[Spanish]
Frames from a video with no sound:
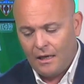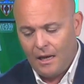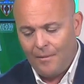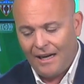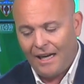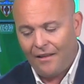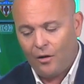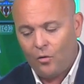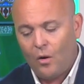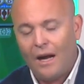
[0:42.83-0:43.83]
manera de
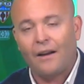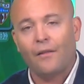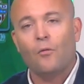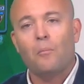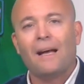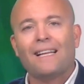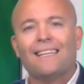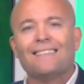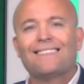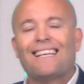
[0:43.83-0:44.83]
jugar de un
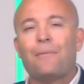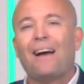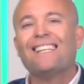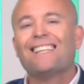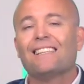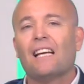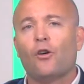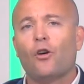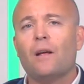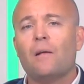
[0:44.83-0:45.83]
Betis que va a intentar
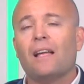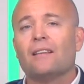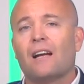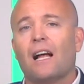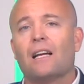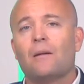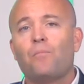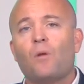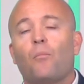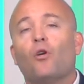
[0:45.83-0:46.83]
hoy
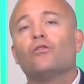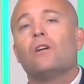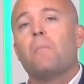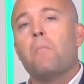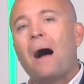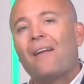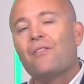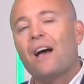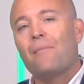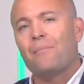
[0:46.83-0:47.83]
entrar por
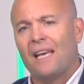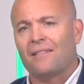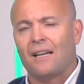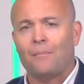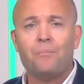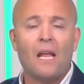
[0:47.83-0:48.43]
banda diestra.